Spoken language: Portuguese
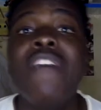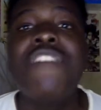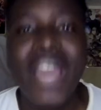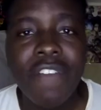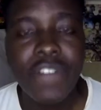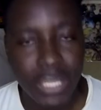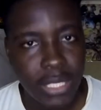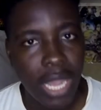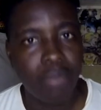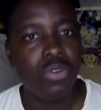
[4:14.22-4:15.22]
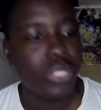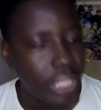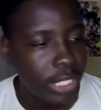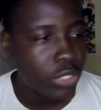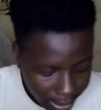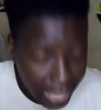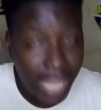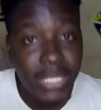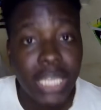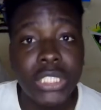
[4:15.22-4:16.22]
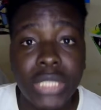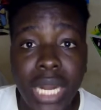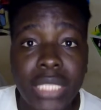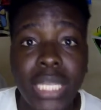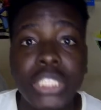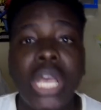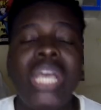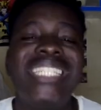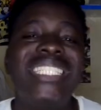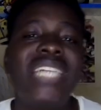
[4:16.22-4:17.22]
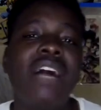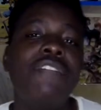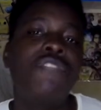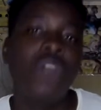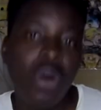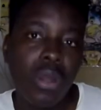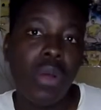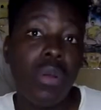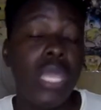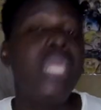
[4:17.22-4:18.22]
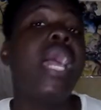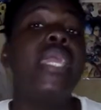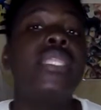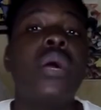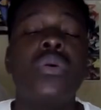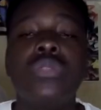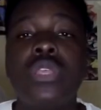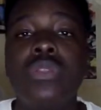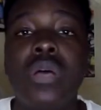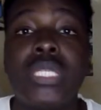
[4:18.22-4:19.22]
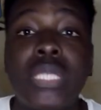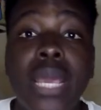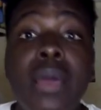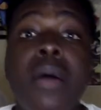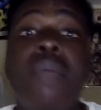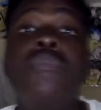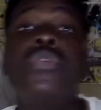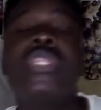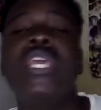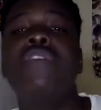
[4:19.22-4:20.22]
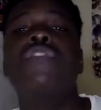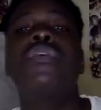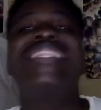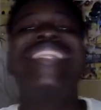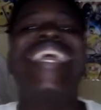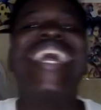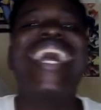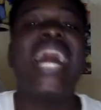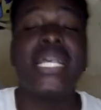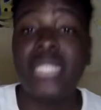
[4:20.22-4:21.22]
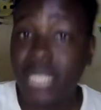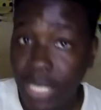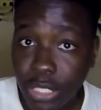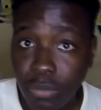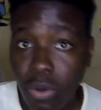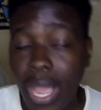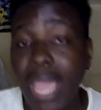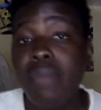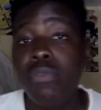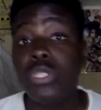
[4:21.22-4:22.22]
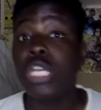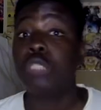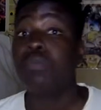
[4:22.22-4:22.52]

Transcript: refrisarmos isso, que essas tranças já foram e ainda continuam a ser motivo de racismo em muitas